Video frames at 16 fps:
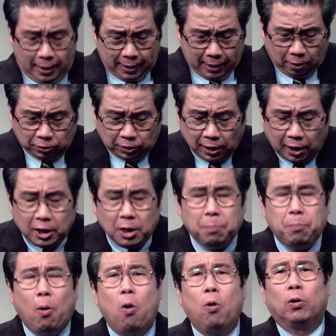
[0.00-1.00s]
แล้วเจอนิ้ว
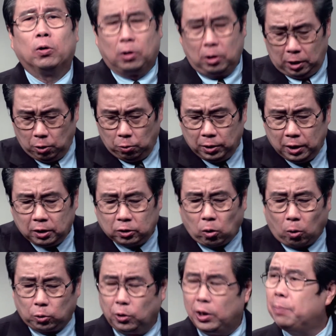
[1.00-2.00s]
โป้ง นิ้วหนึ่งต
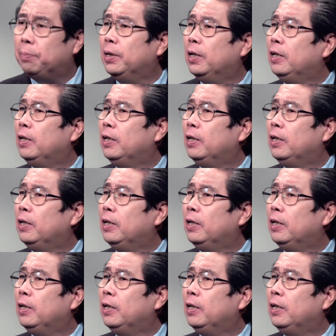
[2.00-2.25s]
กอยู่ที่พื้